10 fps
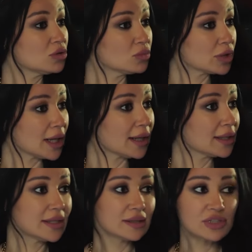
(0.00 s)
دي امور
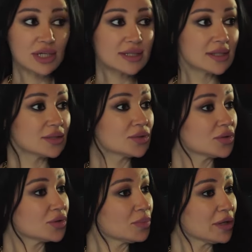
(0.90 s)
عائليه مش عايزينها
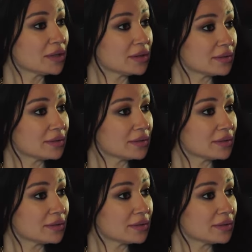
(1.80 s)
تخرج بره